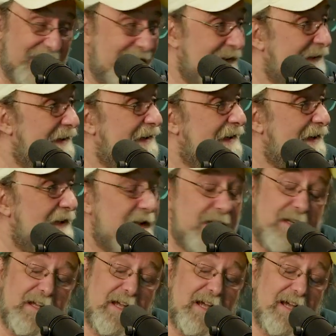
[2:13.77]
é. né?
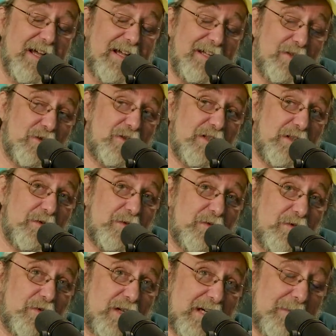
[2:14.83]
Aí eu,
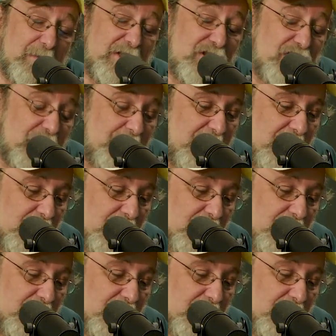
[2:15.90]
eu, o cara me chama,